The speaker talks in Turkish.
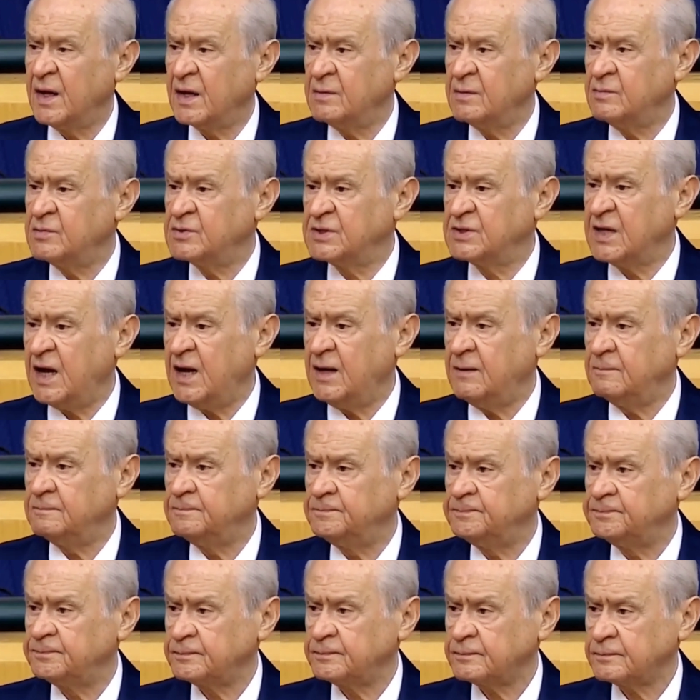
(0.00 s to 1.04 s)
E,
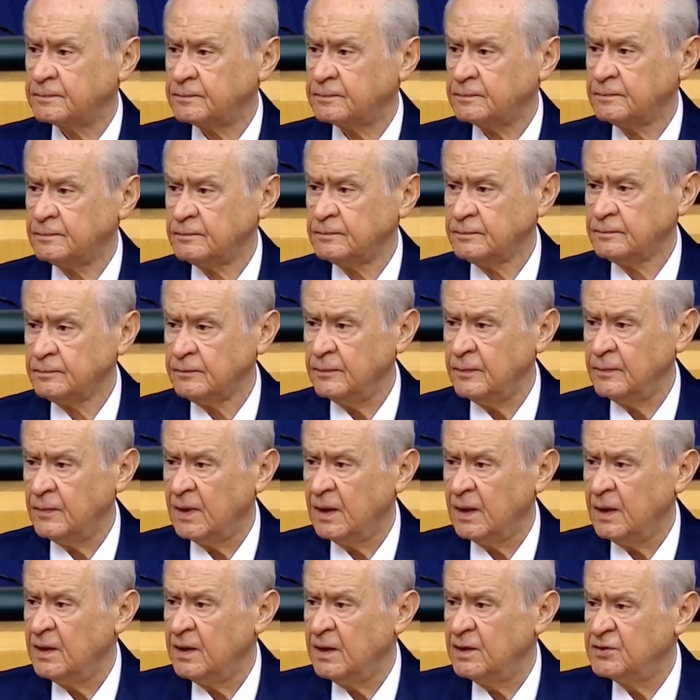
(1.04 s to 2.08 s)
makamından dolayı
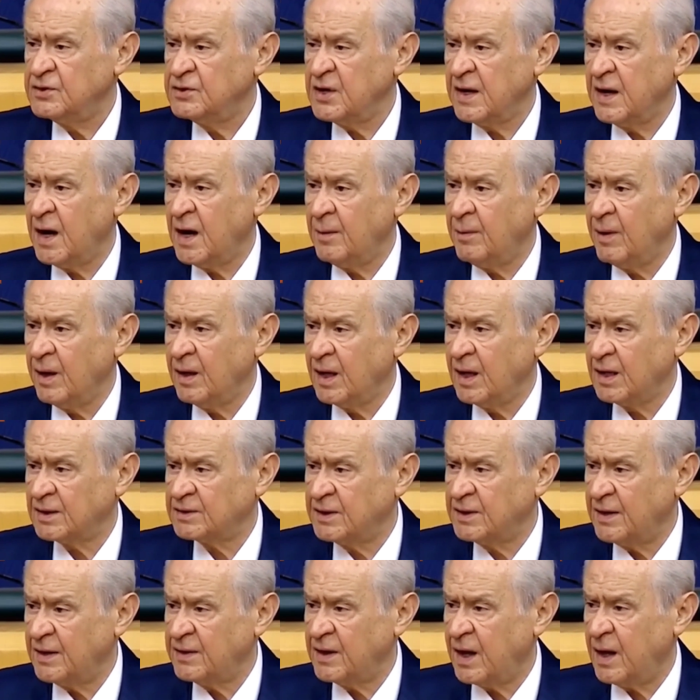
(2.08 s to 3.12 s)
baş tacıdır. Saygı
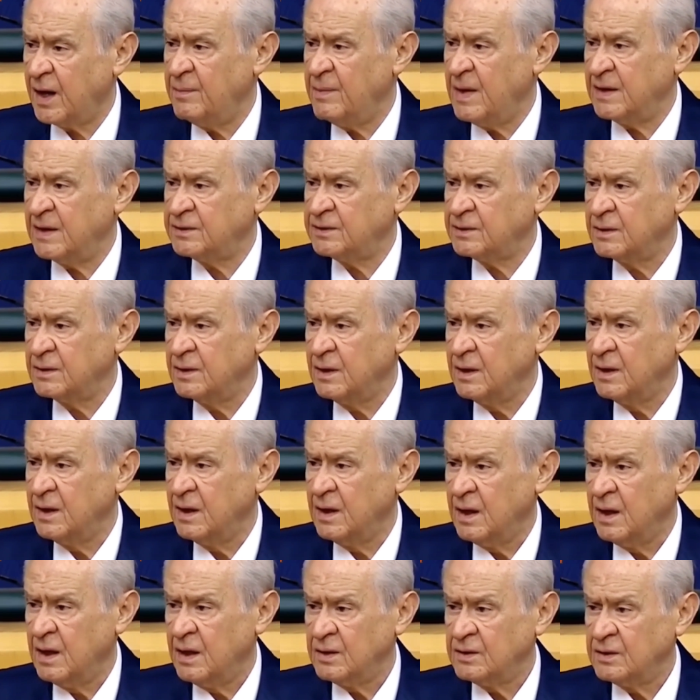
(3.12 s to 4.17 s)
duyarım ama sevmek
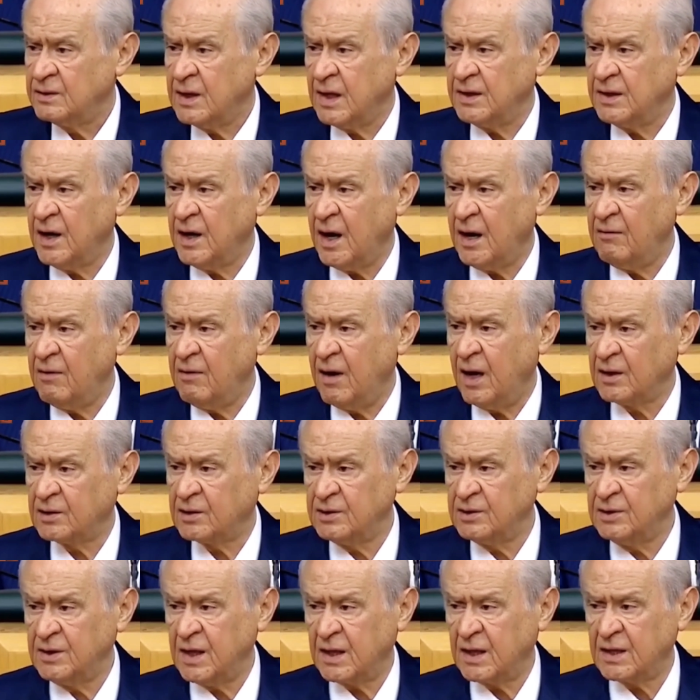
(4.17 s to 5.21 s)
zorunda değilim.
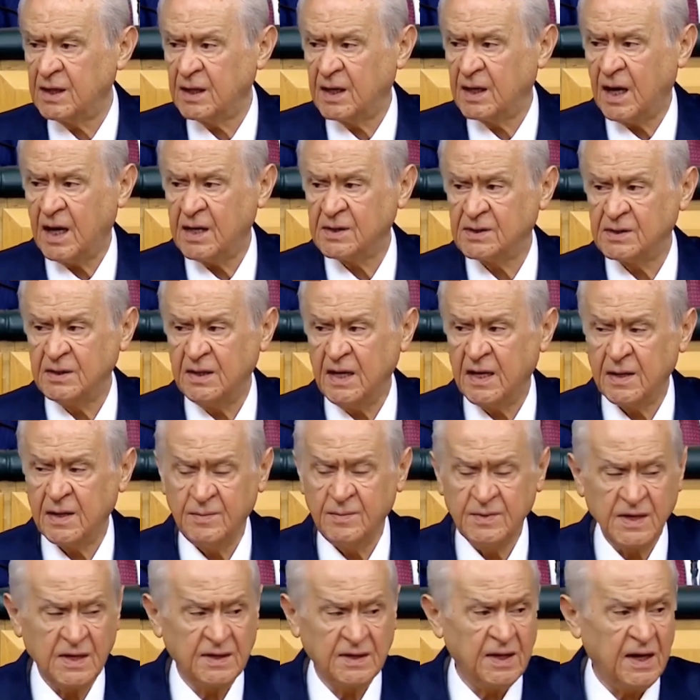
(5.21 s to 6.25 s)
Sen
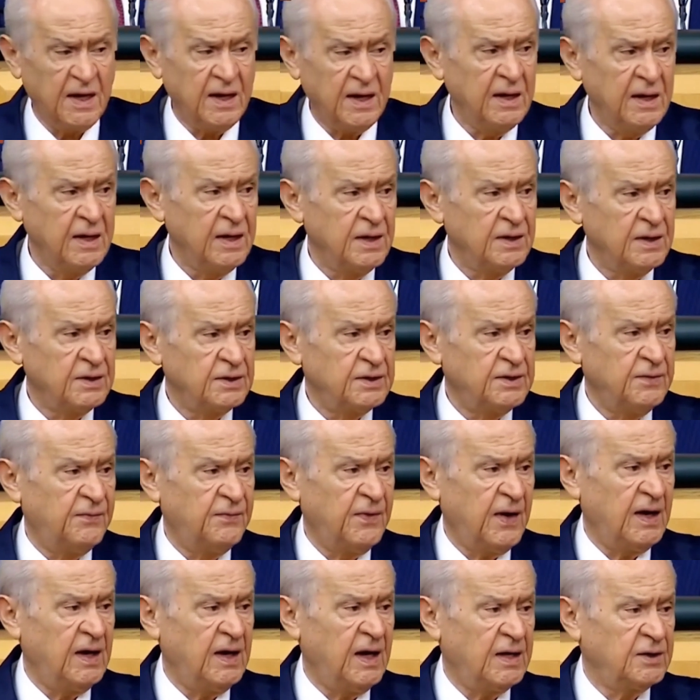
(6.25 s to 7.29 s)
yaptıklarıyla ilgili arkadaşım
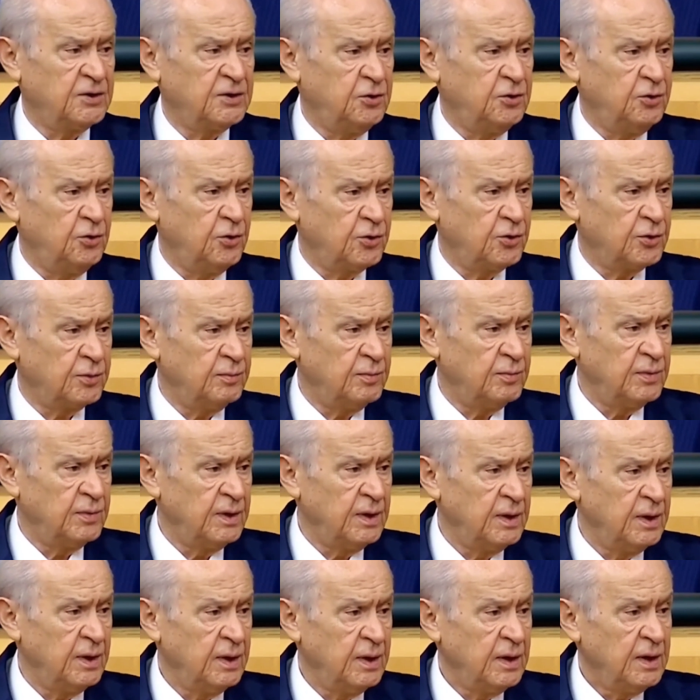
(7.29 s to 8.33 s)
sevebilirsin ama
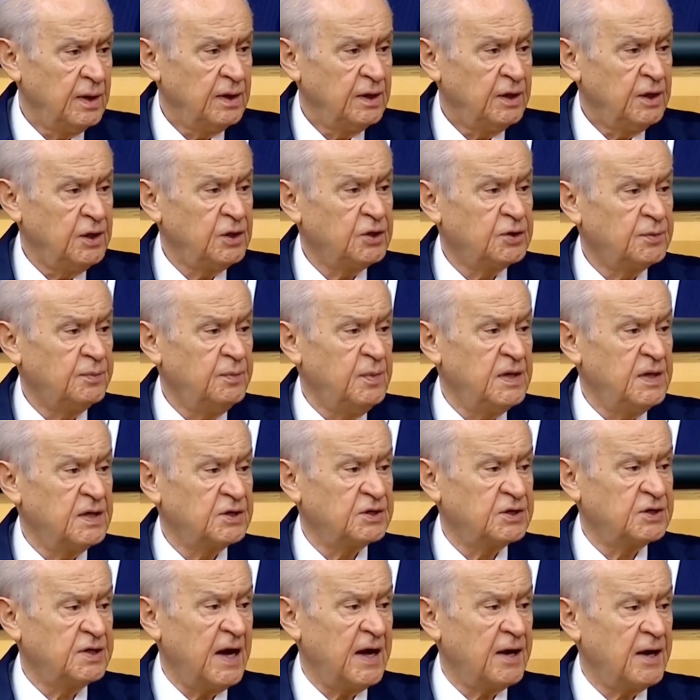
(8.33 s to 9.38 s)
bazı
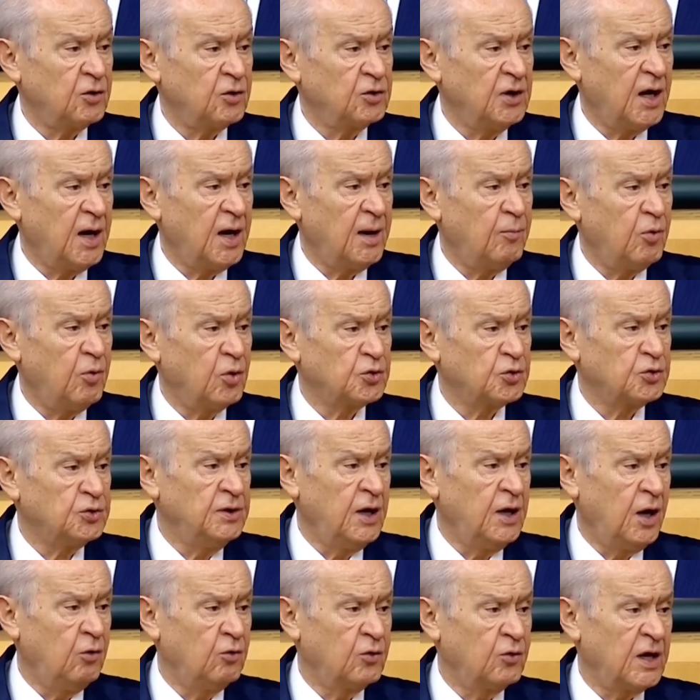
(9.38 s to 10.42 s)
şeyleri de
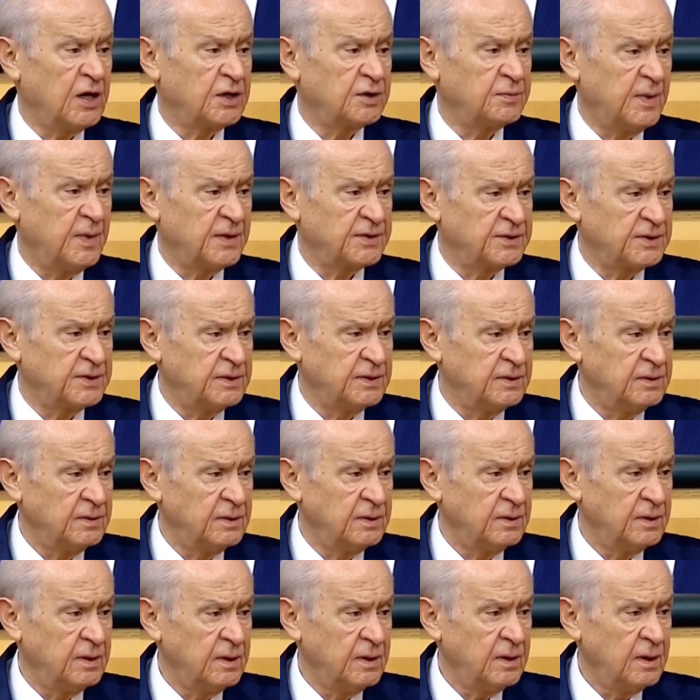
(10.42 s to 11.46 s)
sorgulayarak sev be kardeşim.
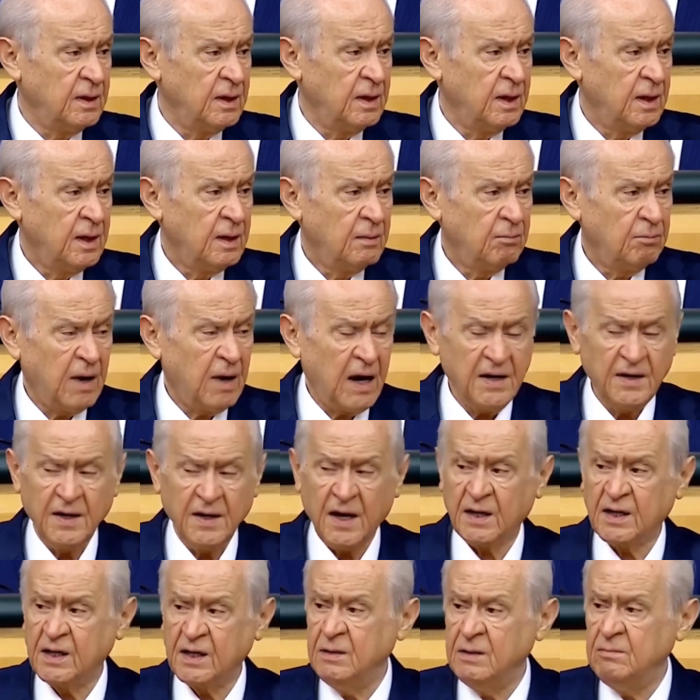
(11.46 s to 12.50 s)

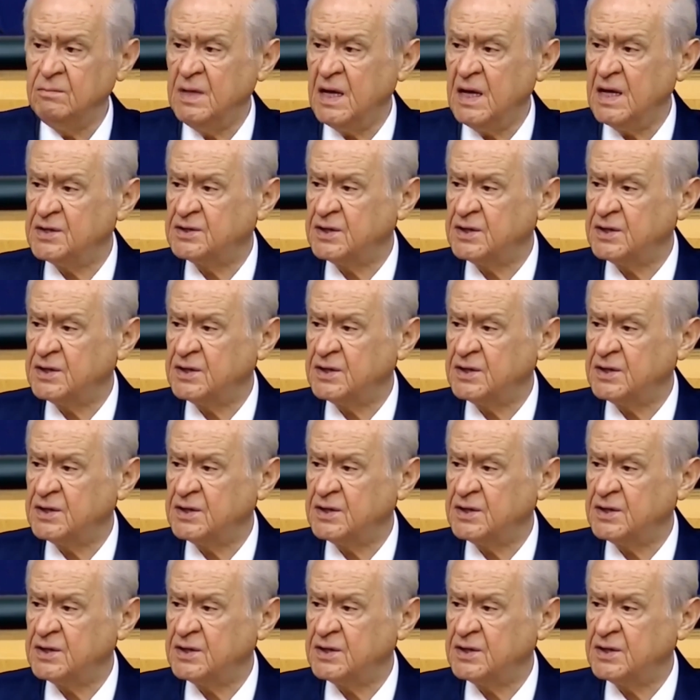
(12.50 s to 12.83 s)
Sorgulayarak sev.